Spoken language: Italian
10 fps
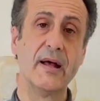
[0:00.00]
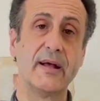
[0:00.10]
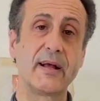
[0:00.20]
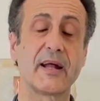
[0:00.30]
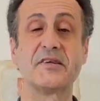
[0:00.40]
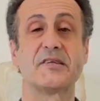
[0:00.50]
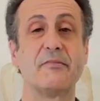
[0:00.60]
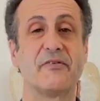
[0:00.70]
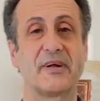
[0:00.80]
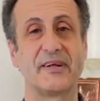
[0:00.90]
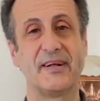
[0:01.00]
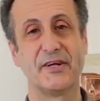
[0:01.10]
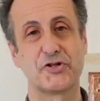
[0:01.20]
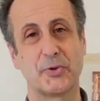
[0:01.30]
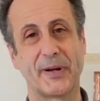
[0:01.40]
Carissimi fratelli
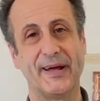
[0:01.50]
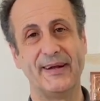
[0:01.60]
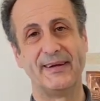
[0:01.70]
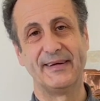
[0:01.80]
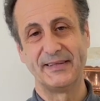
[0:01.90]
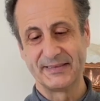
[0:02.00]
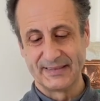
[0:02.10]
e sorelle,